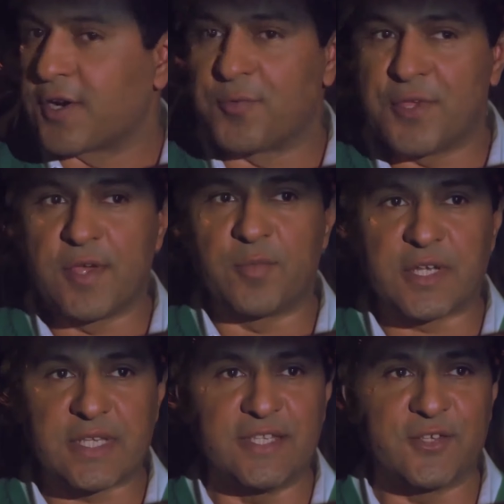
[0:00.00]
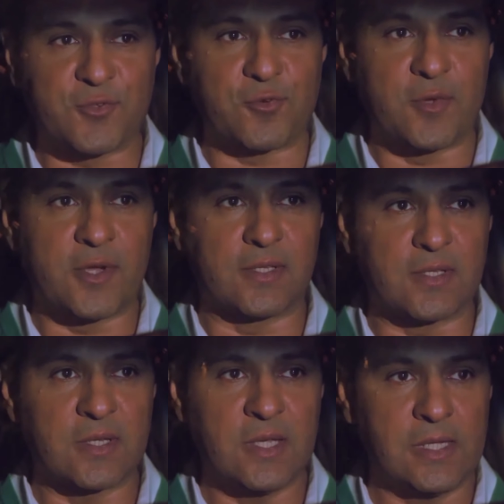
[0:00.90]
عربيه مرسيدس
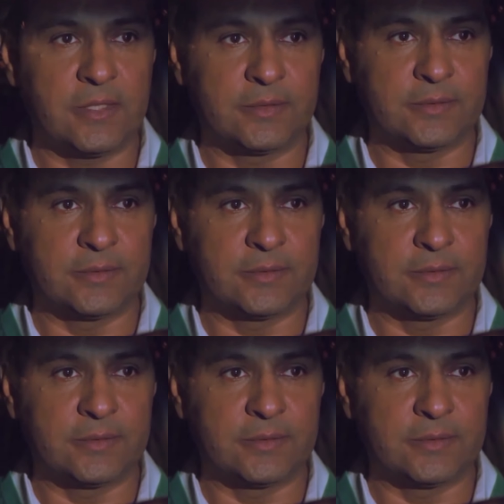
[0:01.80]
رمادي صح